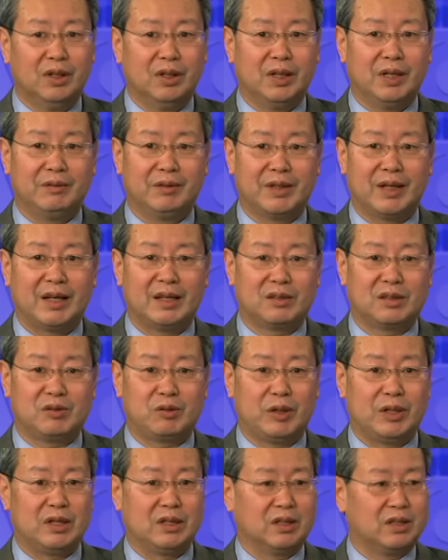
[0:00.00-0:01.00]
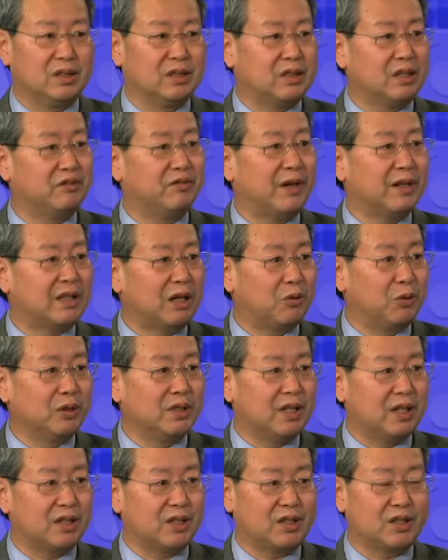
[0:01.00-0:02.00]
另外，它对这些发达国
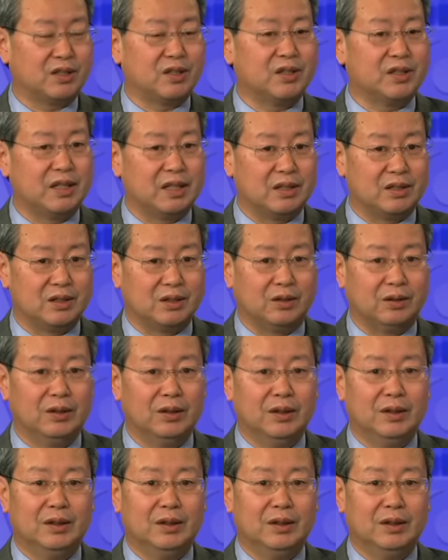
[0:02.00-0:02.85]
家实施倾销，